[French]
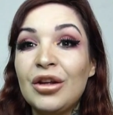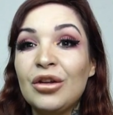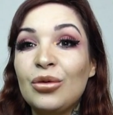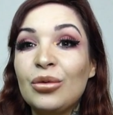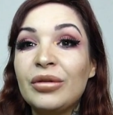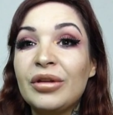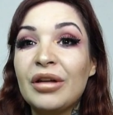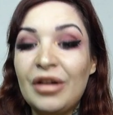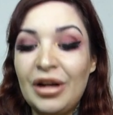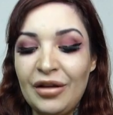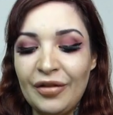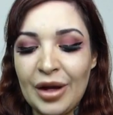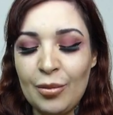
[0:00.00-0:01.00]
donc ça
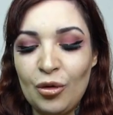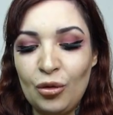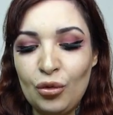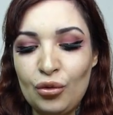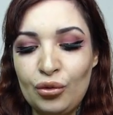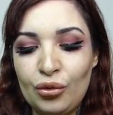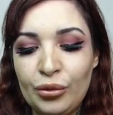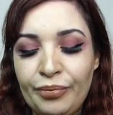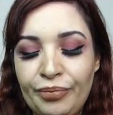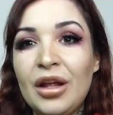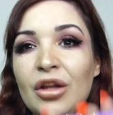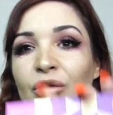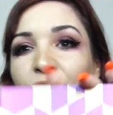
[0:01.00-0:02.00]
valait vraiment le coup.
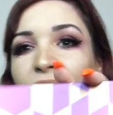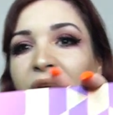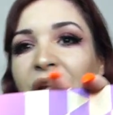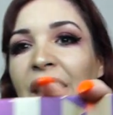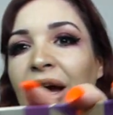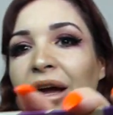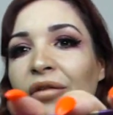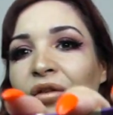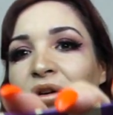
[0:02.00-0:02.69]
Donc il arrive